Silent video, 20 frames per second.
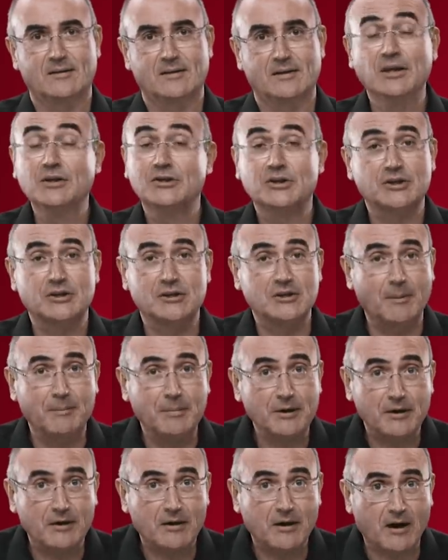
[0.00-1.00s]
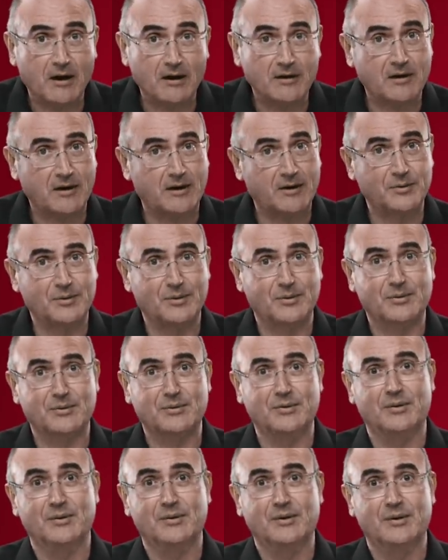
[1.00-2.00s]
incecikten bir kar
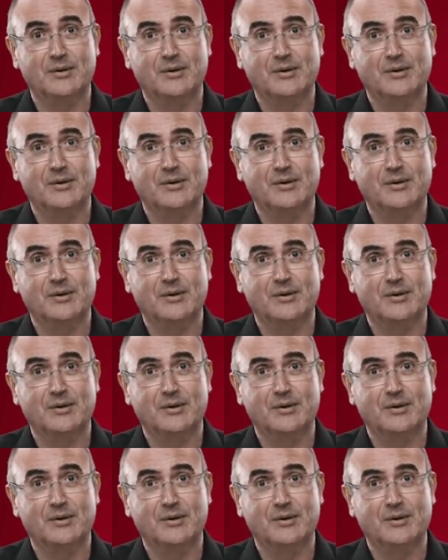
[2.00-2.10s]
yağıyordu.